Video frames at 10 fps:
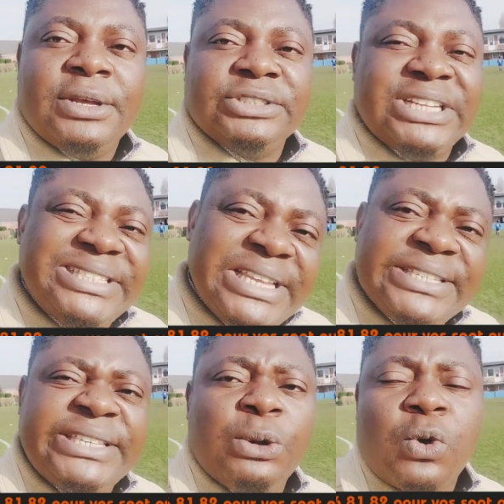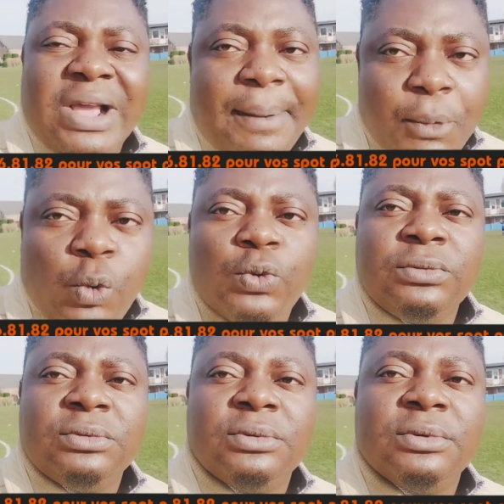Je dis, si le Cameroun
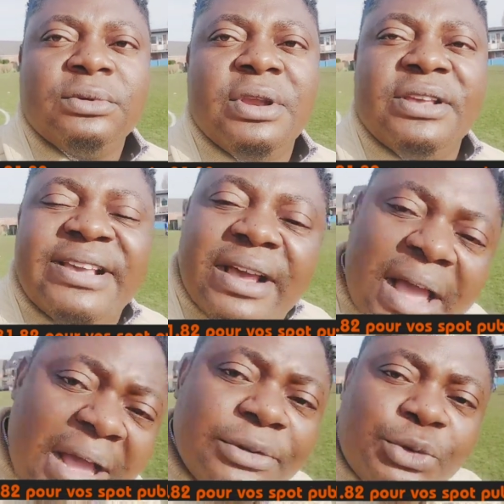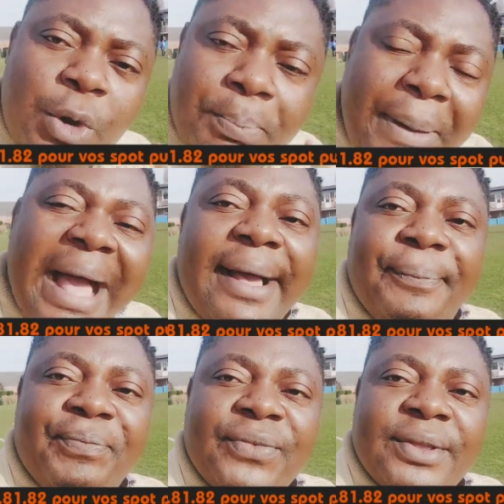ne rentre pas
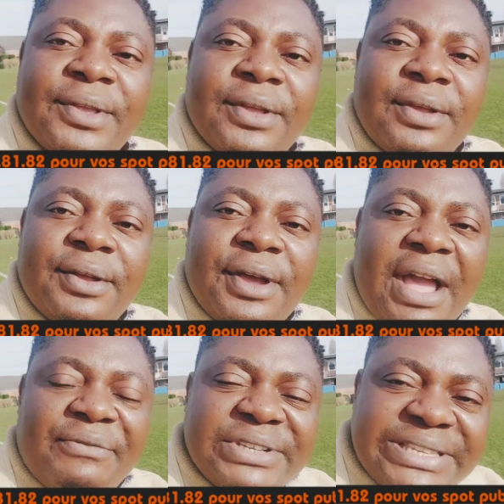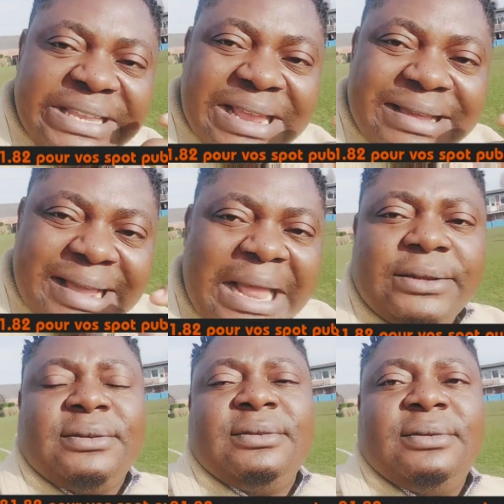avec cette canne,